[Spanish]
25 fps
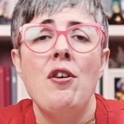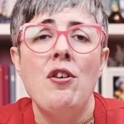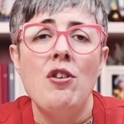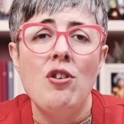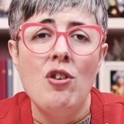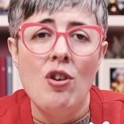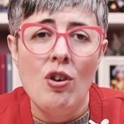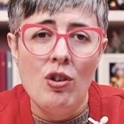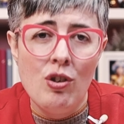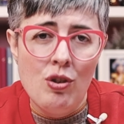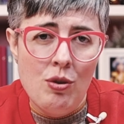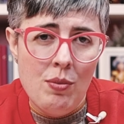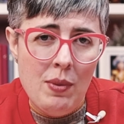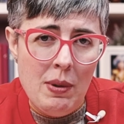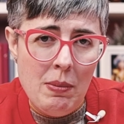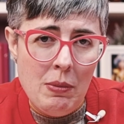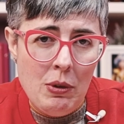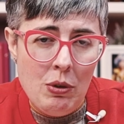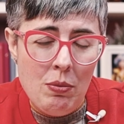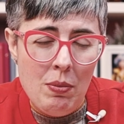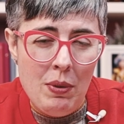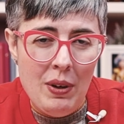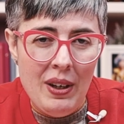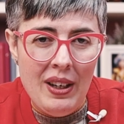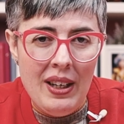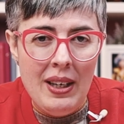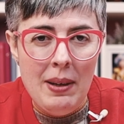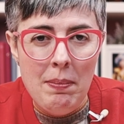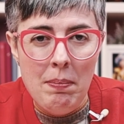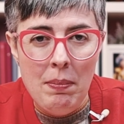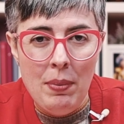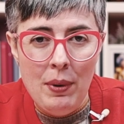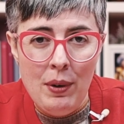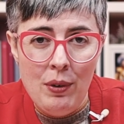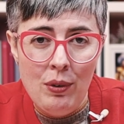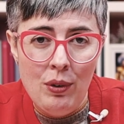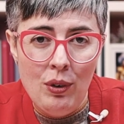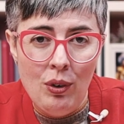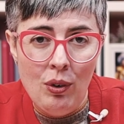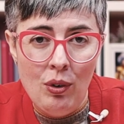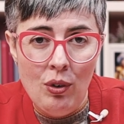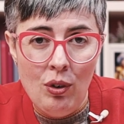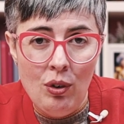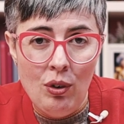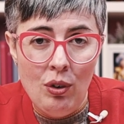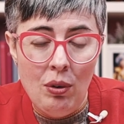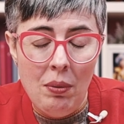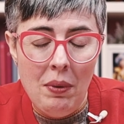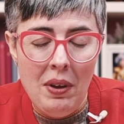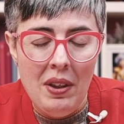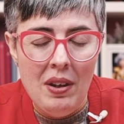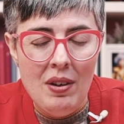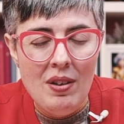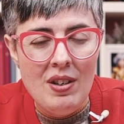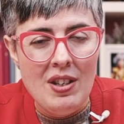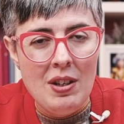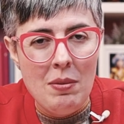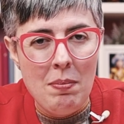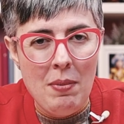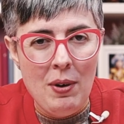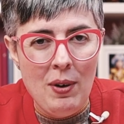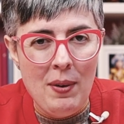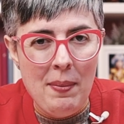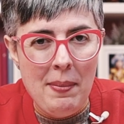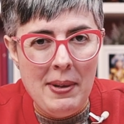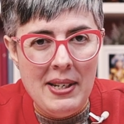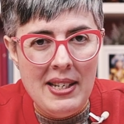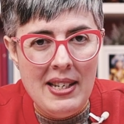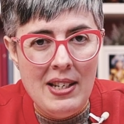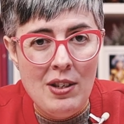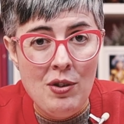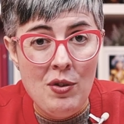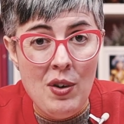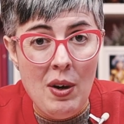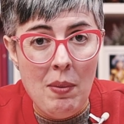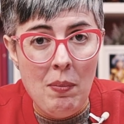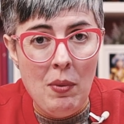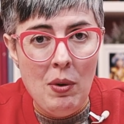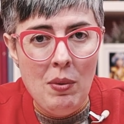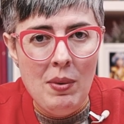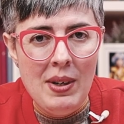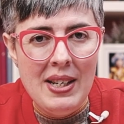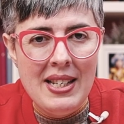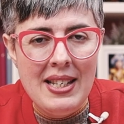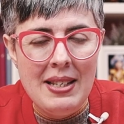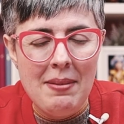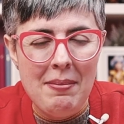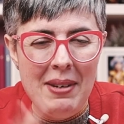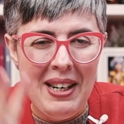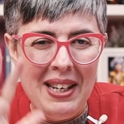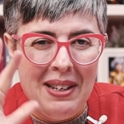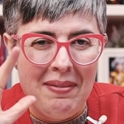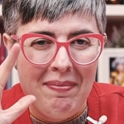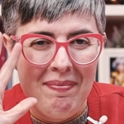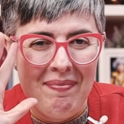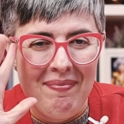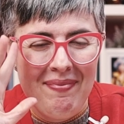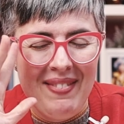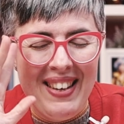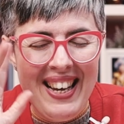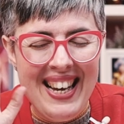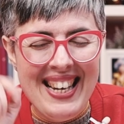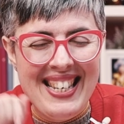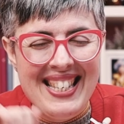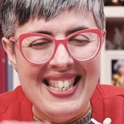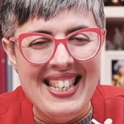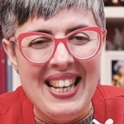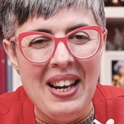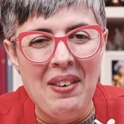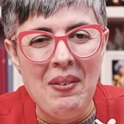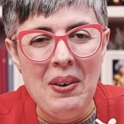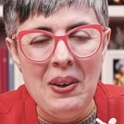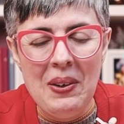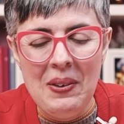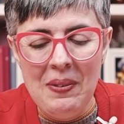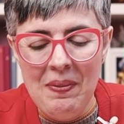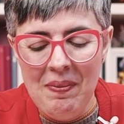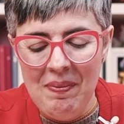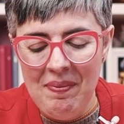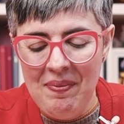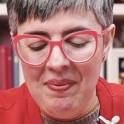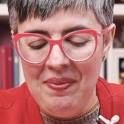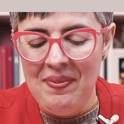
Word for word: Nos vemos por aquí pronto con otro vídeo y espero que paséis una muy buena semana. ¡Hasta luego!